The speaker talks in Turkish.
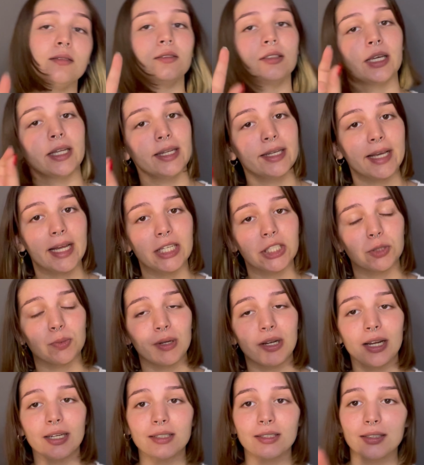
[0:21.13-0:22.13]
Yeni
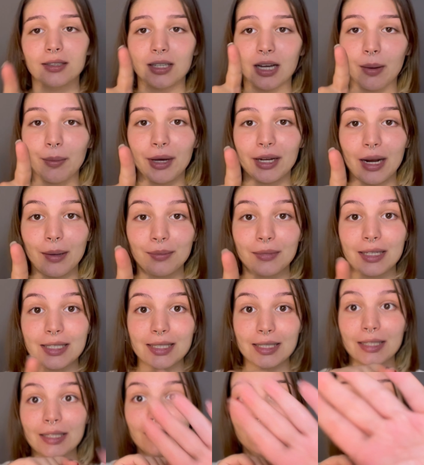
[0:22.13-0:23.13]
gelişmeler. Kameram
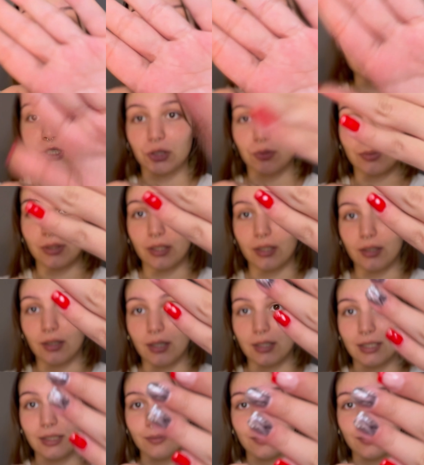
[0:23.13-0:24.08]
nasıl? Bakın şimdi. Hazır